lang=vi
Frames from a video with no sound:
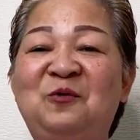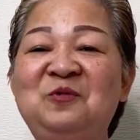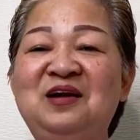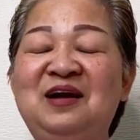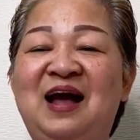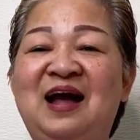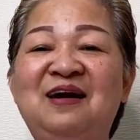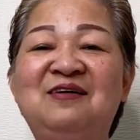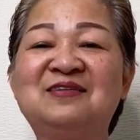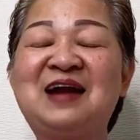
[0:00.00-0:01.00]
cũng như là ha,
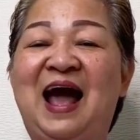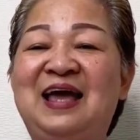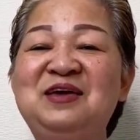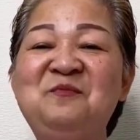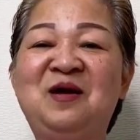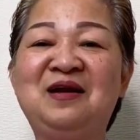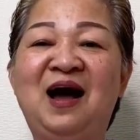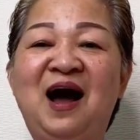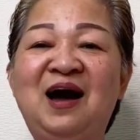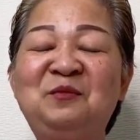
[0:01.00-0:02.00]
ngược đại với mình
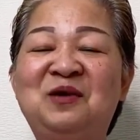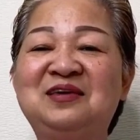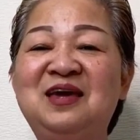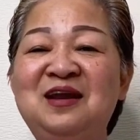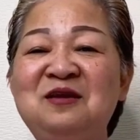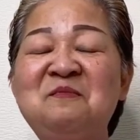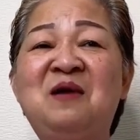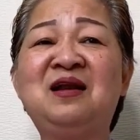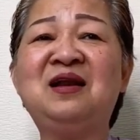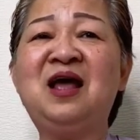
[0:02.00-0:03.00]
hết mà chính
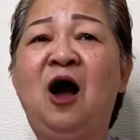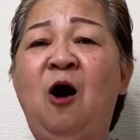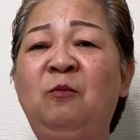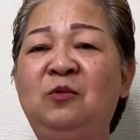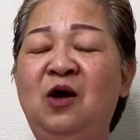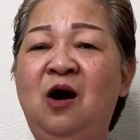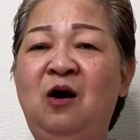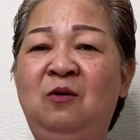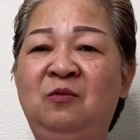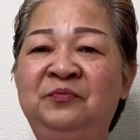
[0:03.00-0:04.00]
mình đi hốt
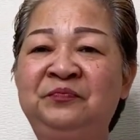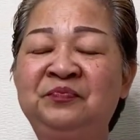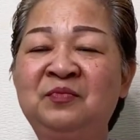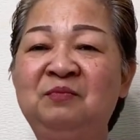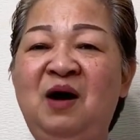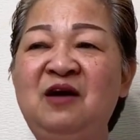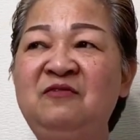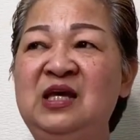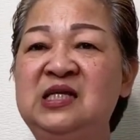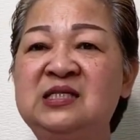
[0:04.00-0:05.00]
vô bởi
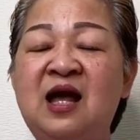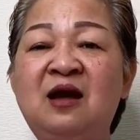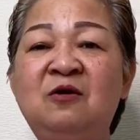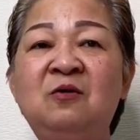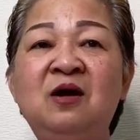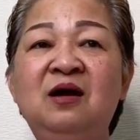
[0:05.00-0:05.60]
vì sao?